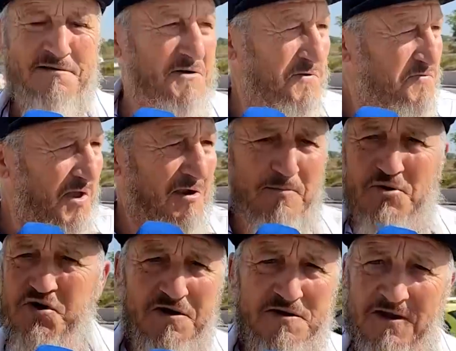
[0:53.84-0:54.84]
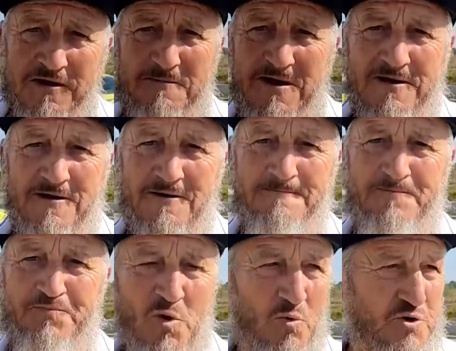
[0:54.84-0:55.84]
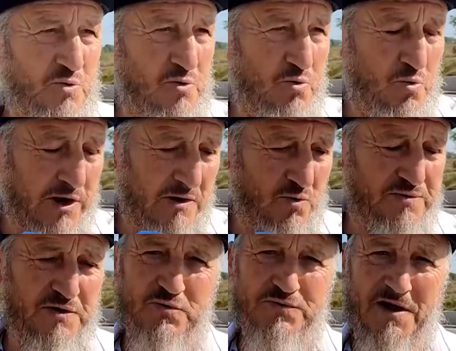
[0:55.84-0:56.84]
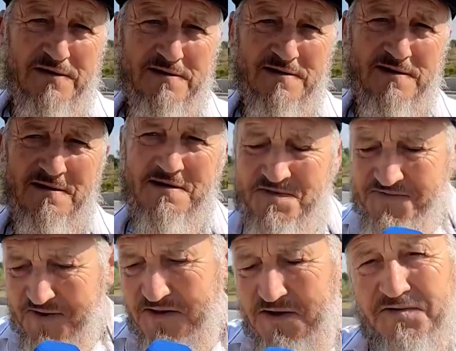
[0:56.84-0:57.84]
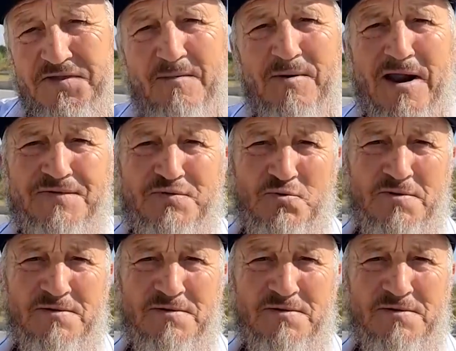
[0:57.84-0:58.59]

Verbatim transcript: يضطر باش يقطع كيما هكا وشو كانوا دي دودان انسان يقطع براحته